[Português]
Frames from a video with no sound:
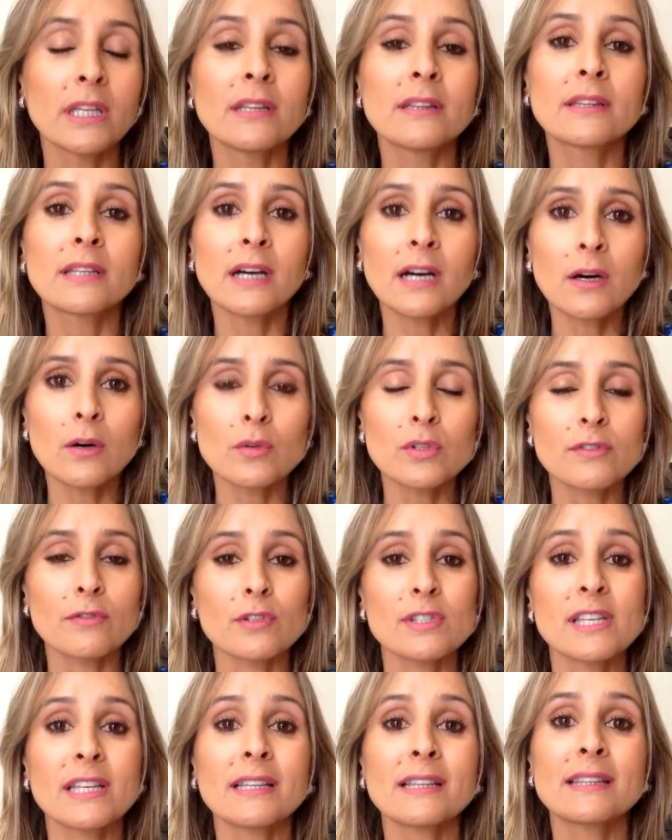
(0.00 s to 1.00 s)
Então, se
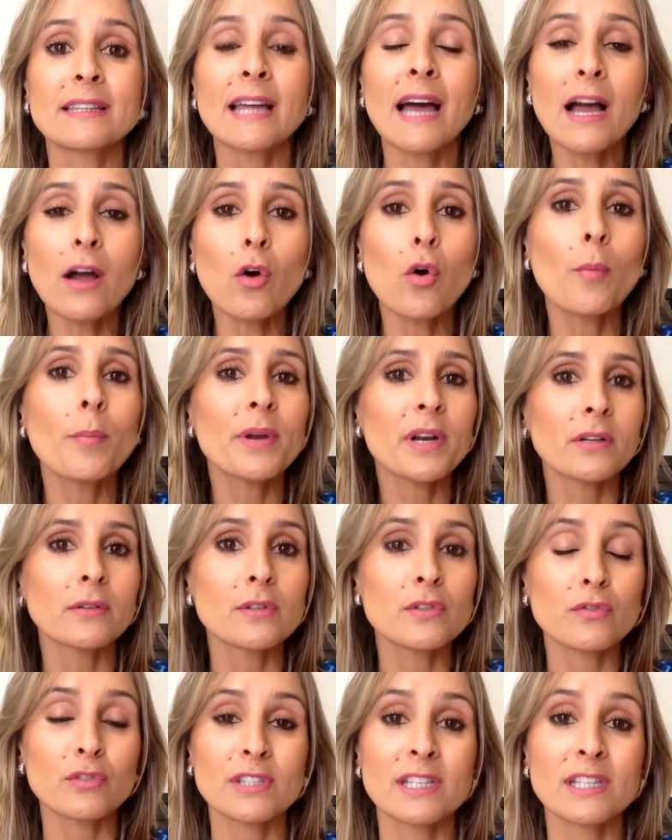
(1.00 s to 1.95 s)
você está comprando isso,